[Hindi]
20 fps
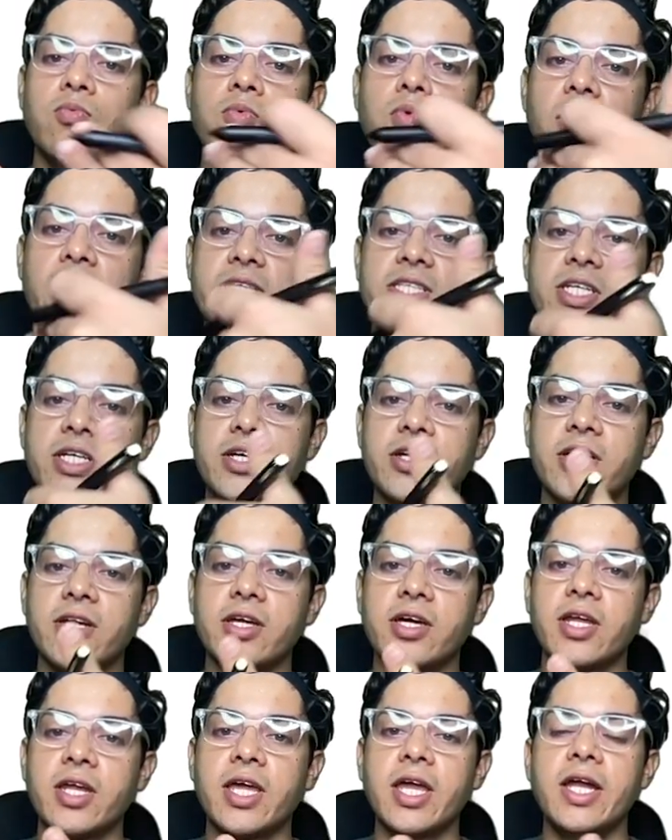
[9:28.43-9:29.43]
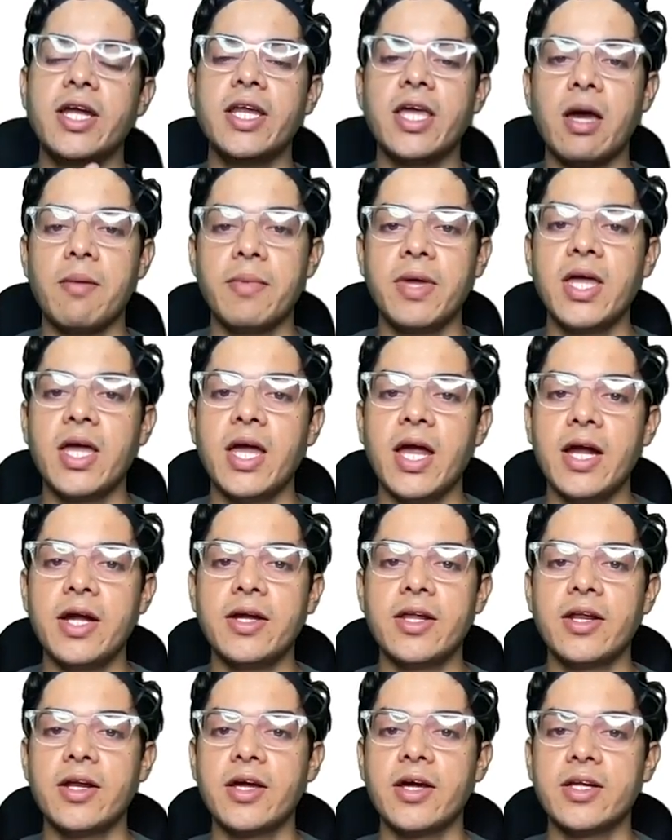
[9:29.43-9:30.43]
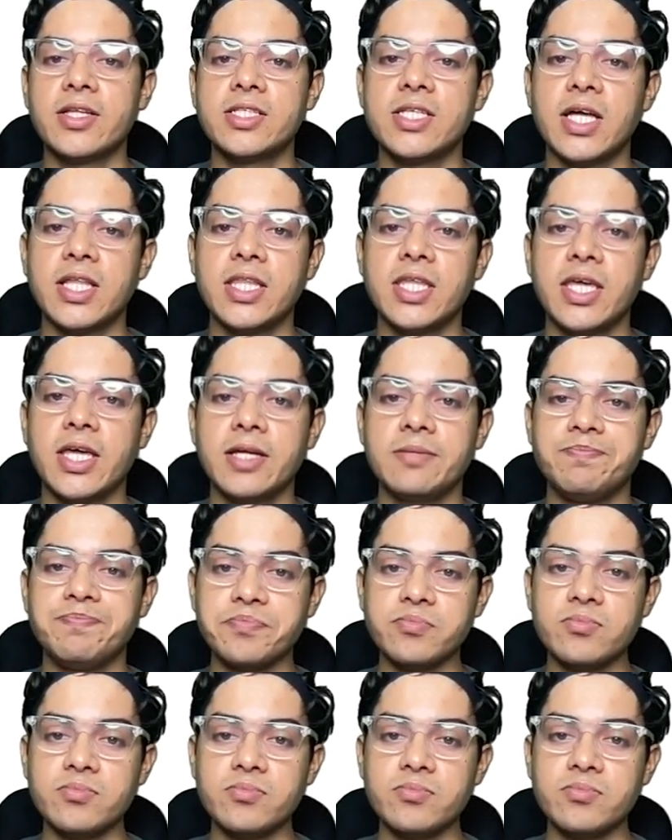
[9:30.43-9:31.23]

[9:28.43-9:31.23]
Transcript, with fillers: वो ऐसे टर्न करके इंडिया में एंटर कर जाती है